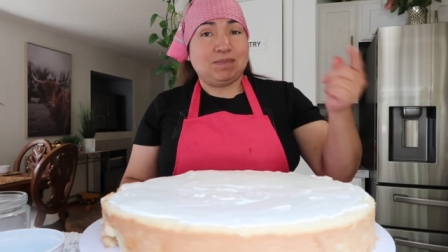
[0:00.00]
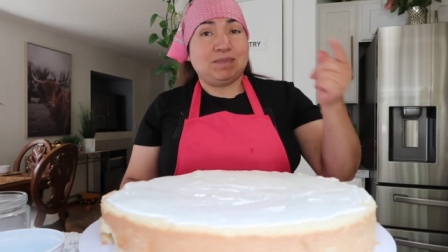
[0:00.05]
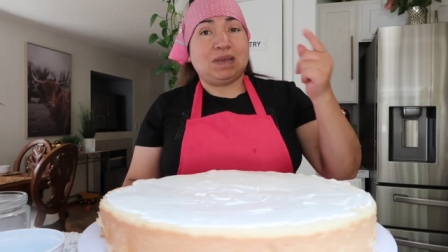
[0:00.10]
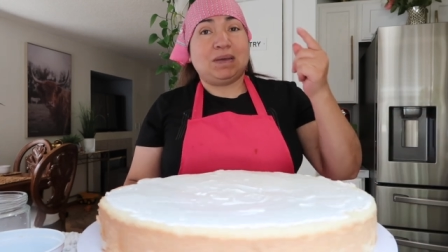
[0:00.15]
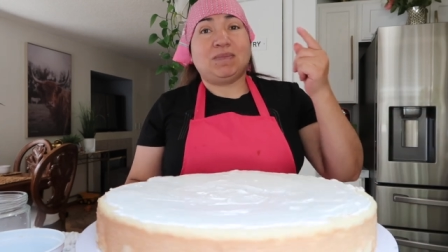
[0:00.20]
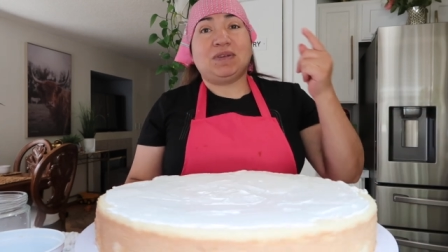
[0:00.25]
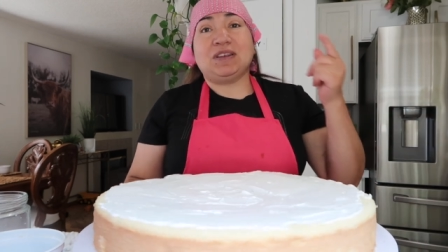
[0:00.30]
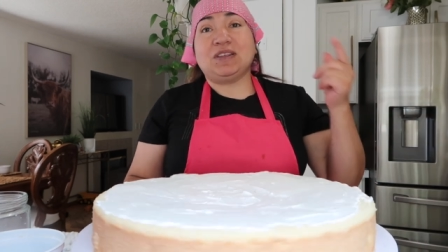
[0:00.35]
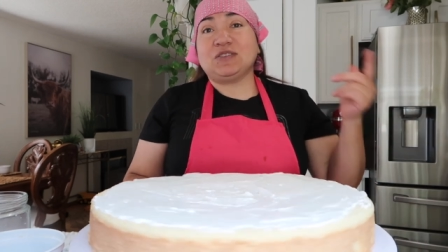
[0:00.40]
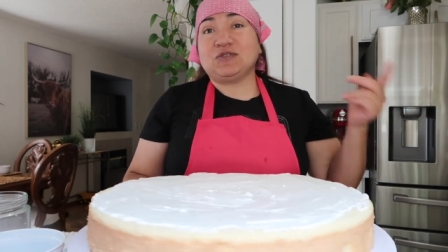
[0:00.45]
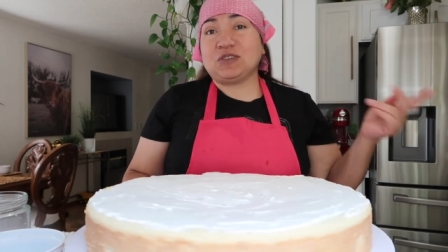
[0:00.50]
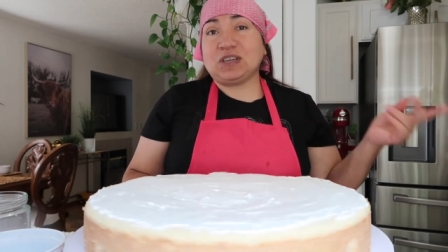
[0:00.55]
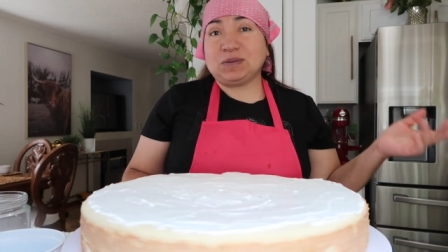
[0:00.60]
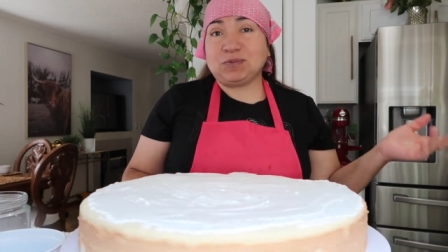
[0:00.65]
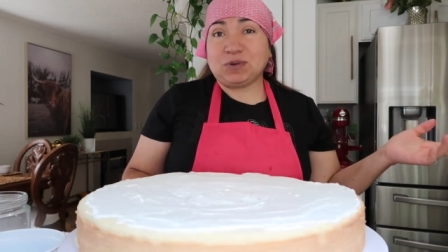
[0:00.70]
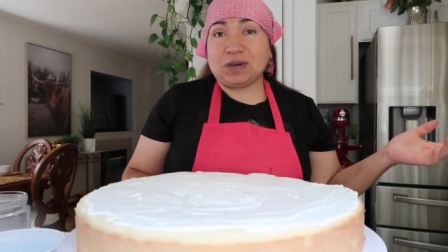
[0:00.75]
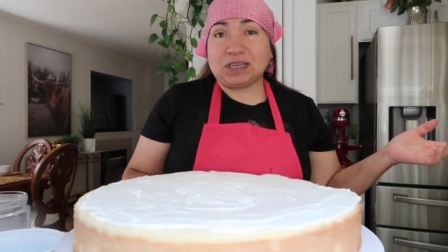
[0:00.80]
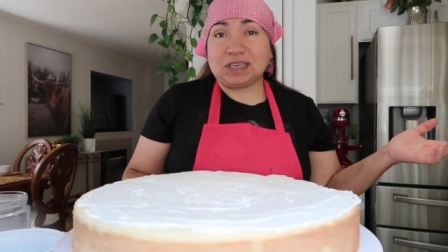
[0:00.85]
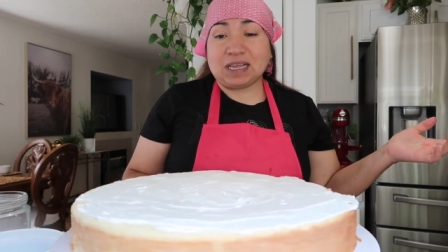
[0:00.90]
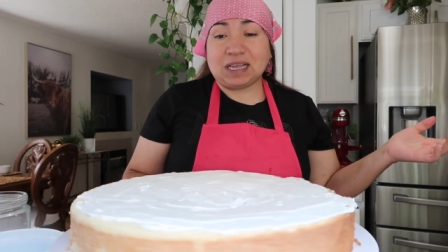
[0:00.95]
Bienvenidos
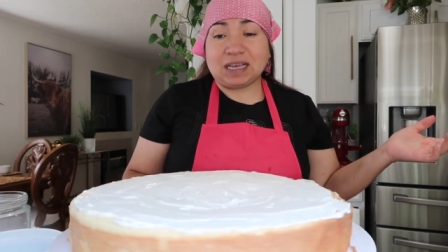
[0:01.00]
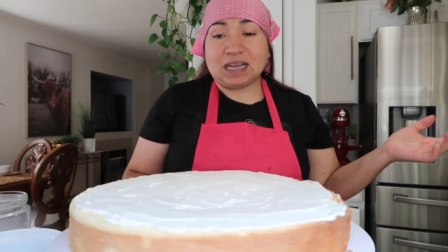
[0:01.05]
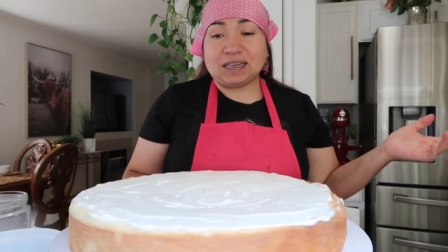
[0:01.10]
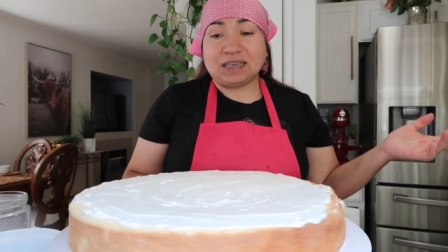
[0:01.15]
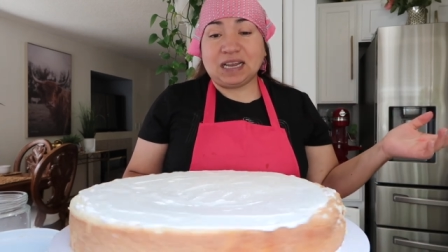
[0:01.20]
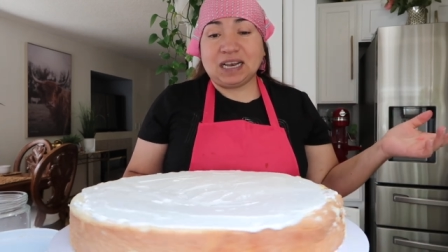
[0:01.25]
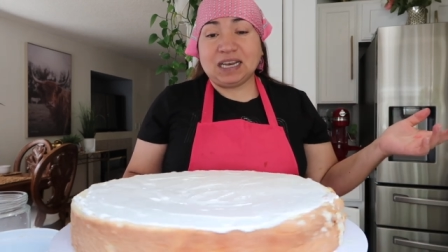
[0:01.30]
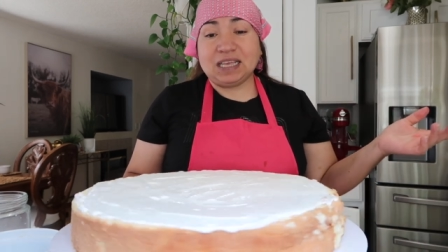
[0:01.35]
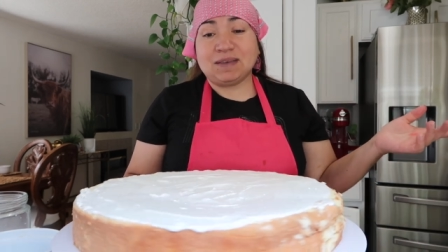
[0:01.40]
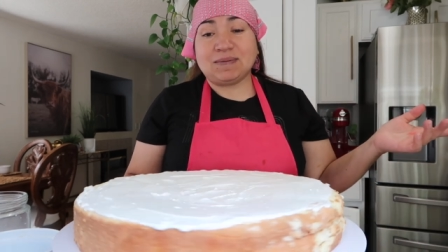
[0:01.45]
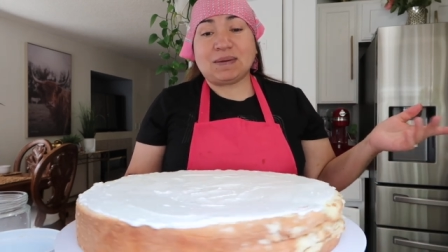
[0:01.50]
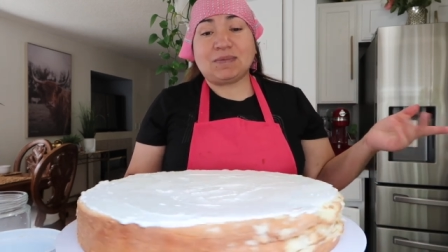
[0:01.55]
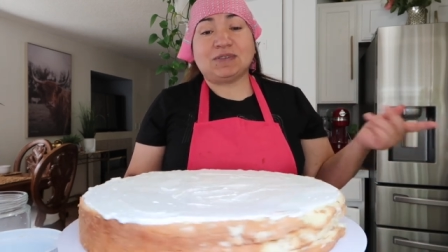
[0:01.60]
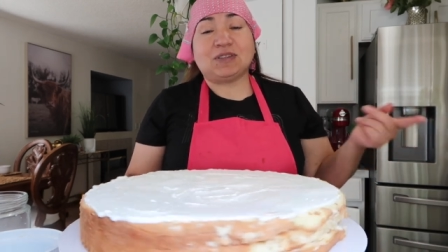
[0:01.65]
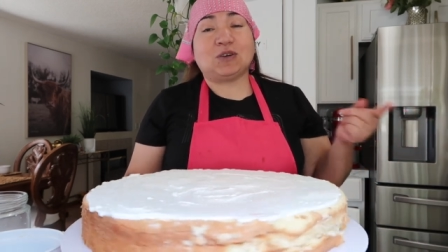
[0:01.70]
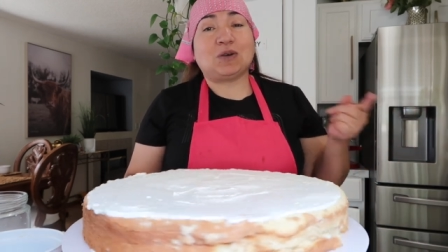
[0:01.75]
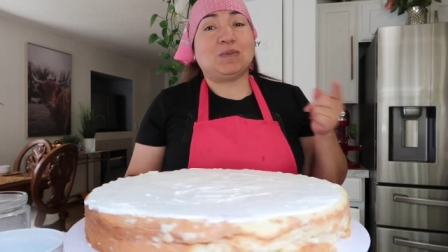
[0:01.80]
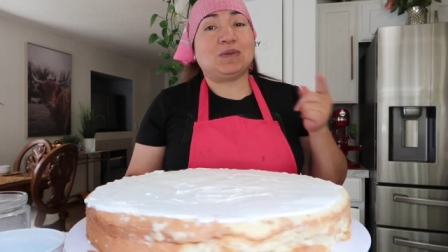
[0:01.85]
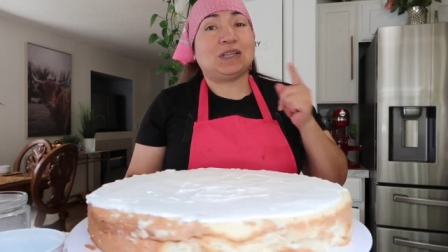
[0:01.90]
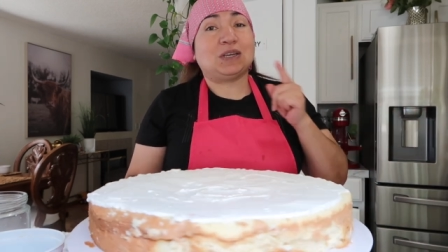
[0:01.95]
todos por aquí al canal y
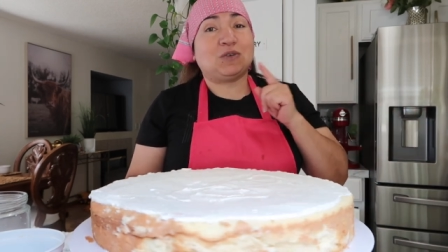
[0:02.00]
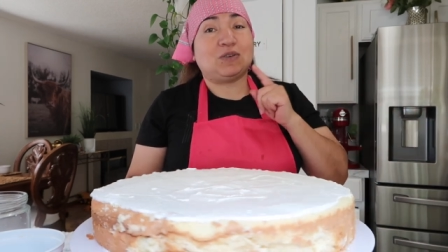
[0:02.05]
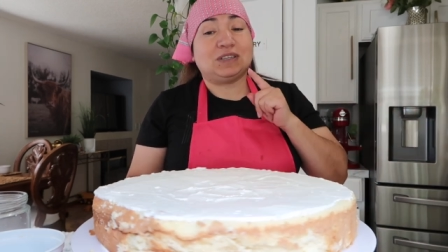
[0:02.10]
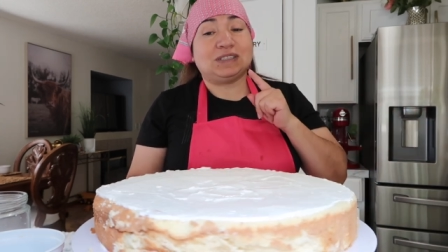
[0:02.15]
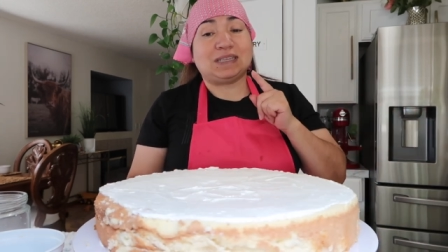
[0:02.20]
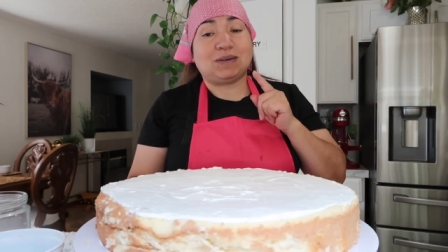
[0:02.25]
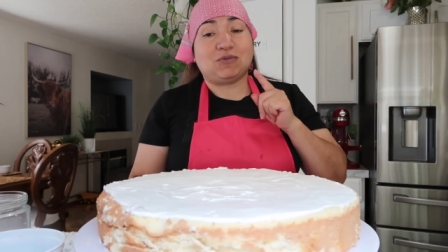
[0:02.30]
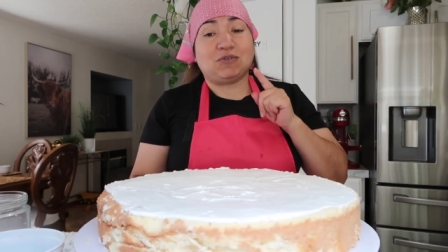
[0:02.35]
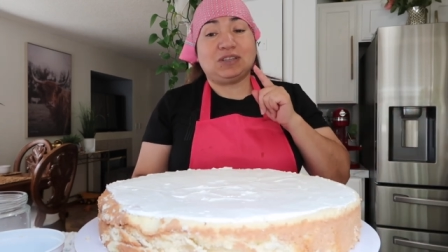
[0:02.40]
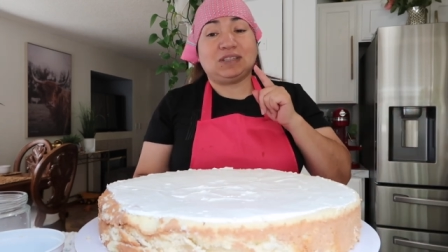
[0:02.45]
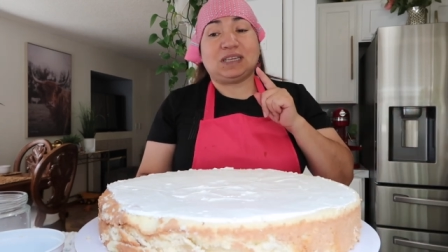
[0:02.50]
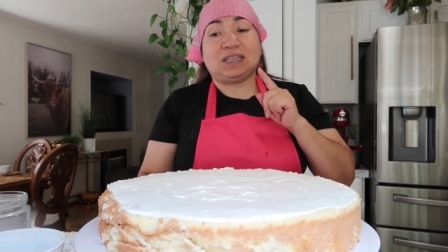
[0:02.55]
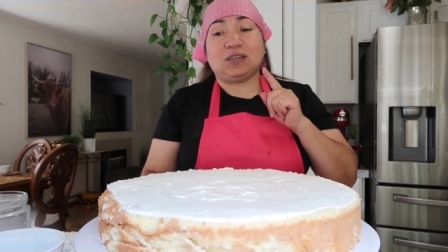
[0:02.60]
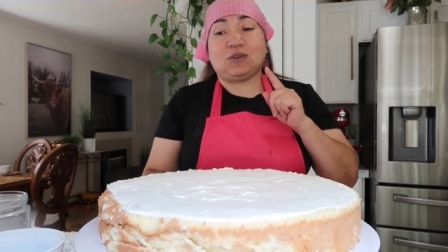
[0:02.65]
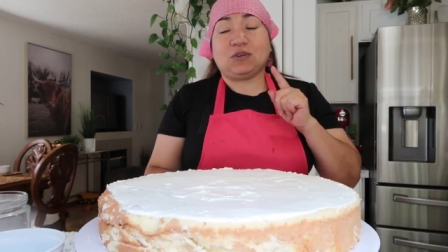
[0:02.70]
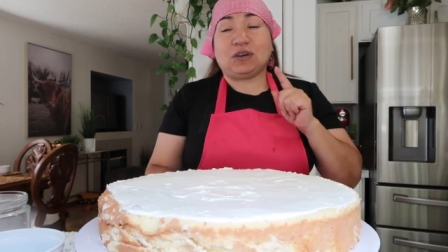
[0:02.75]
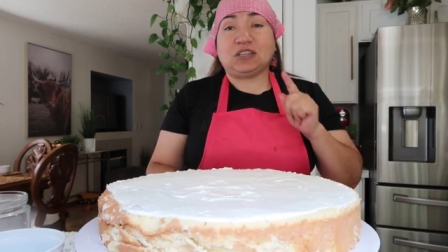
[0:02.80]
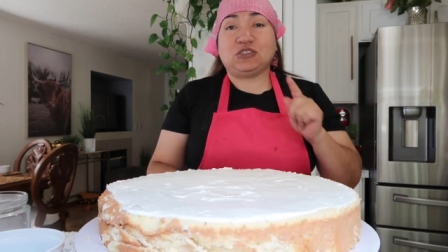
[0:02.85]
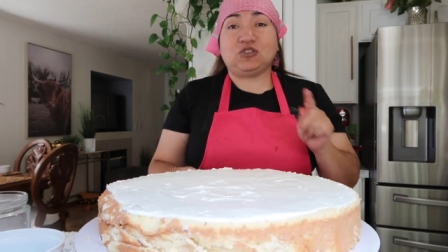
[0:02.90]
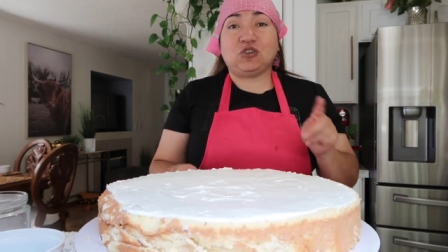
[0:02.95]
vamos a comenzar con esta bonita
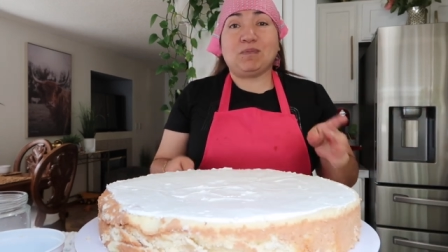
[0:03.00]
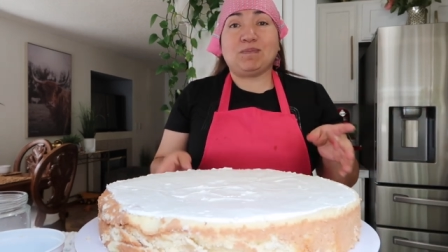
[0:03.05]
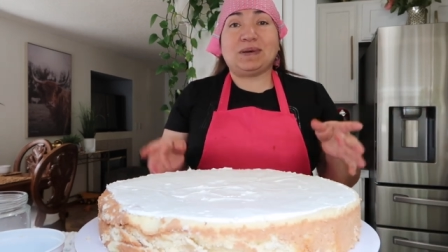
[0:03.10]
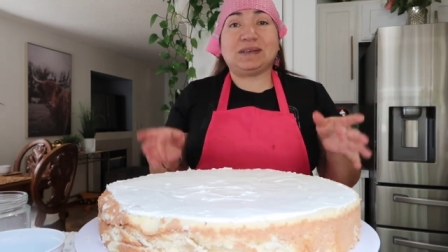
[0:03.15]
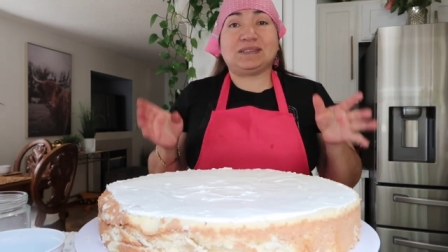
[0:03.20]
decoración,